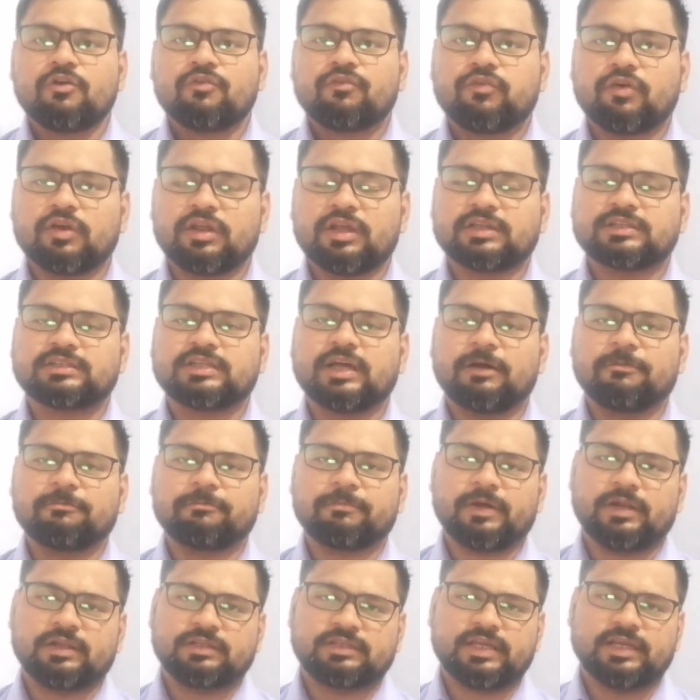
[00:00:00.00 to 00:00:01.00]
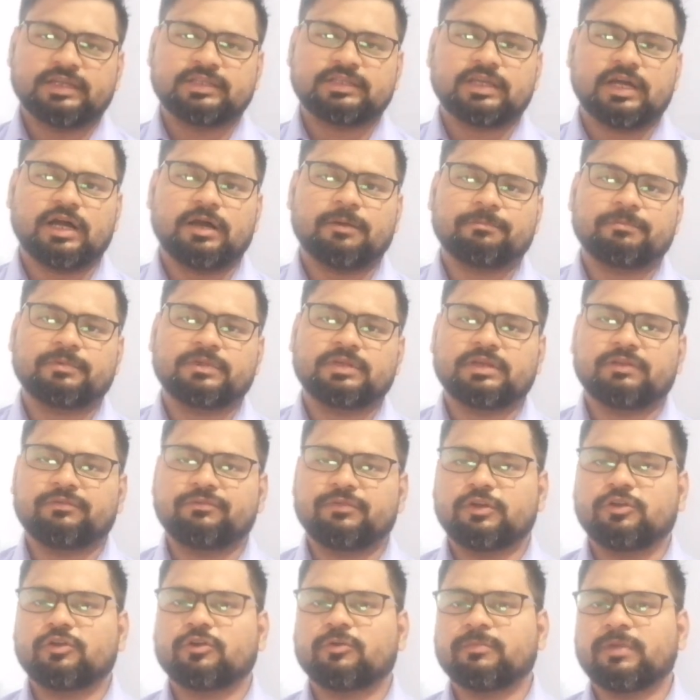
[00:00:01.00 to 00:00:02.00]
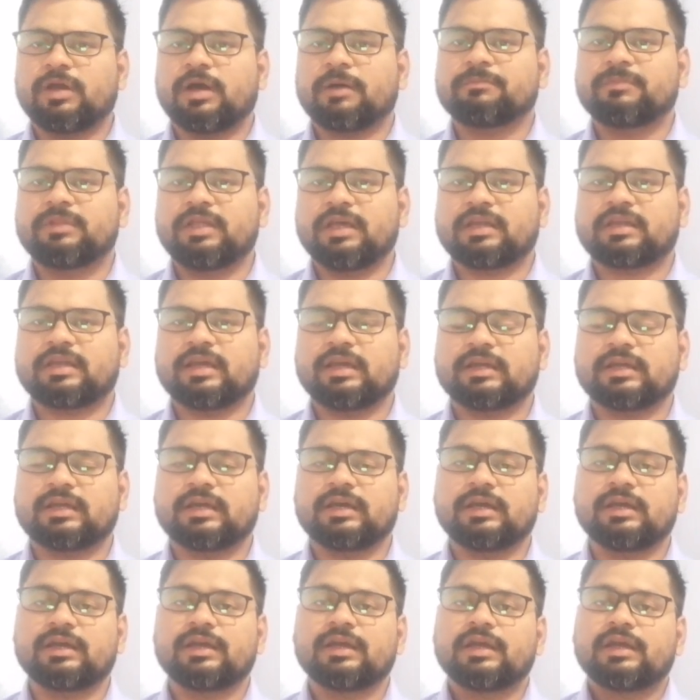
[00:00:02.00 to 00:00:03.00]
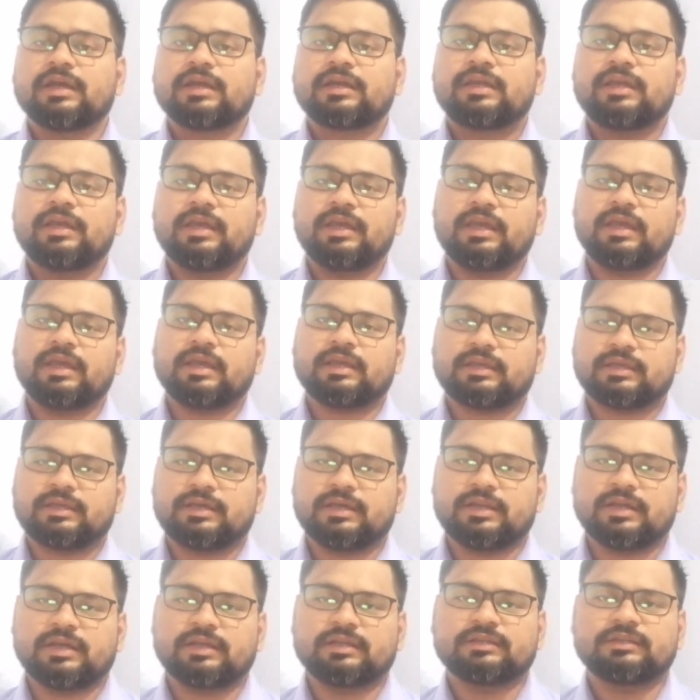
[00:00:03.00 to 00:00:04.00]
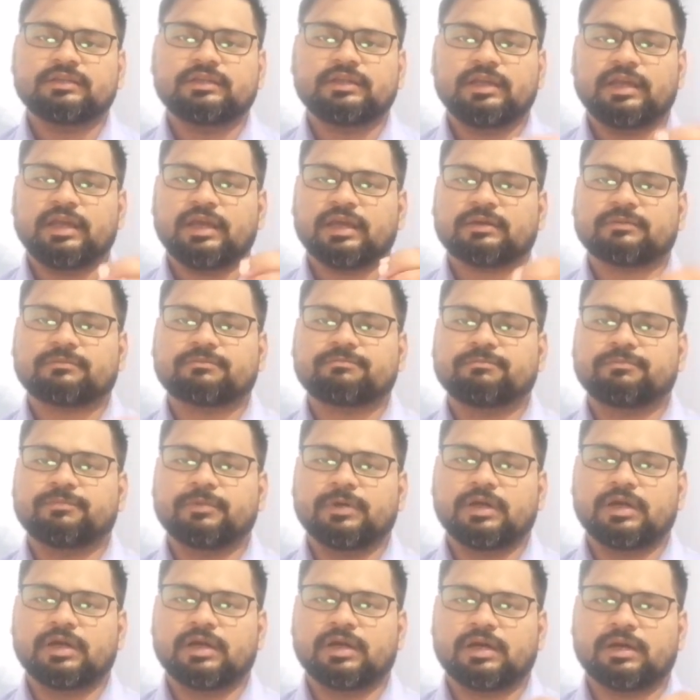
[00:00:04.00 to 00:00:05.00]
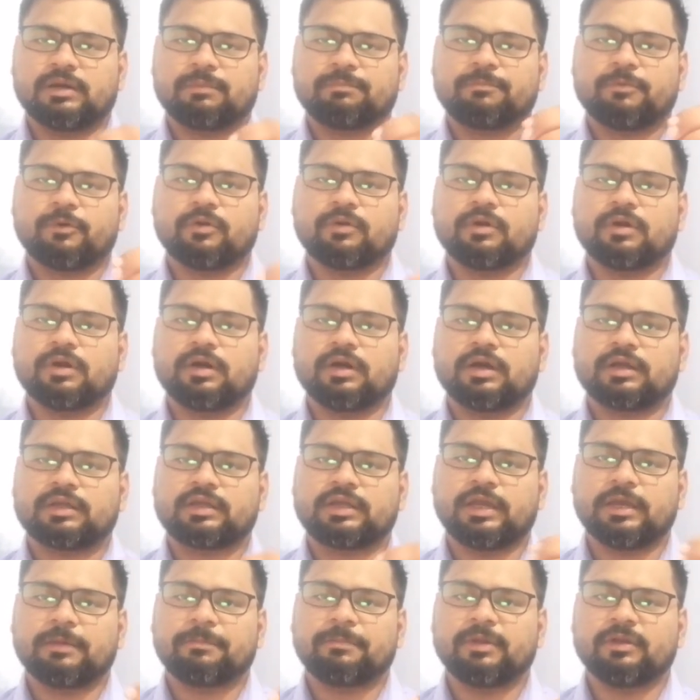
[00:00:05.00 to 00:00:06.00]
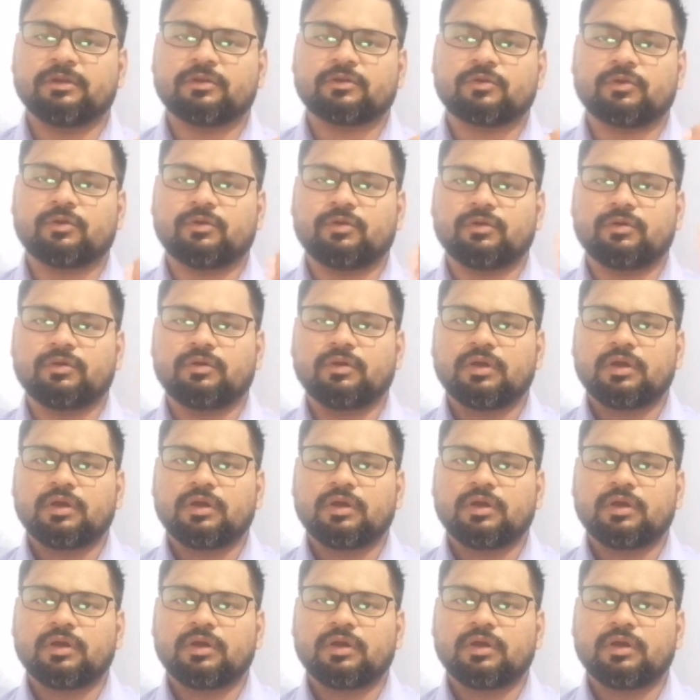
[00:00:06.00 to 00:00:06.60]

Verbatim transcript: फॉर एग्ज़ाम्पल जैसा आप ये वीडियो में आप देखेंगे कि एक किरण एक केबिन को